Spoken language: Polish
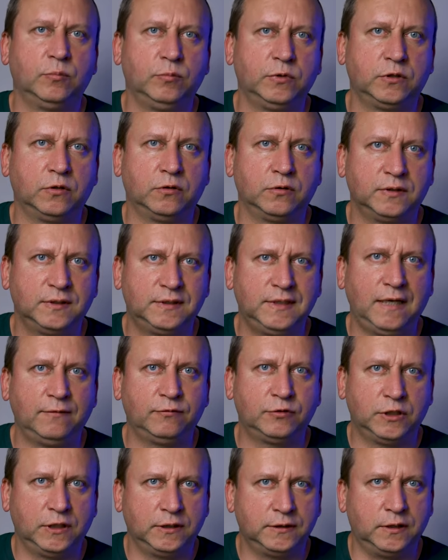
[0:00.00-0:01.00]
żeby to
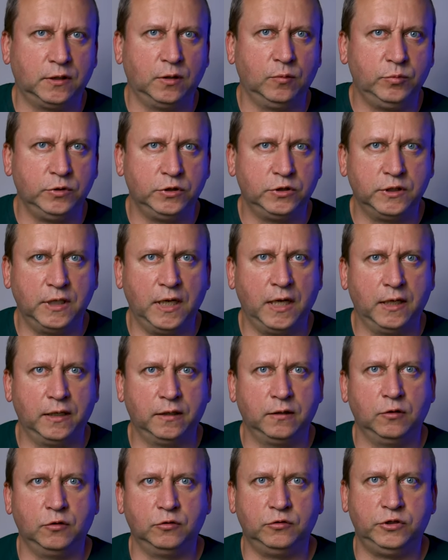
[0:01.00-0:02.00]
zawsze zrobić
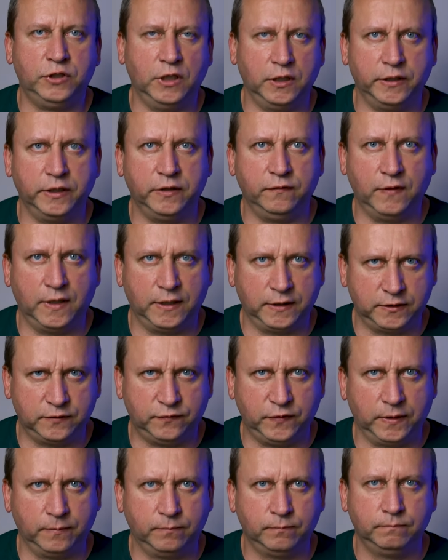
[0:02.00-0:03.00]
na oddzielnej
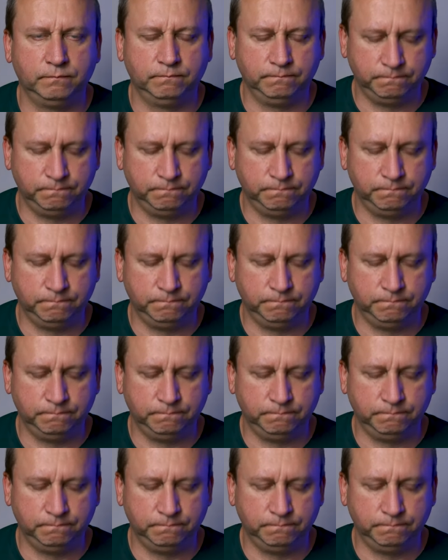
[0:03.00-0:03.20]
warstwie.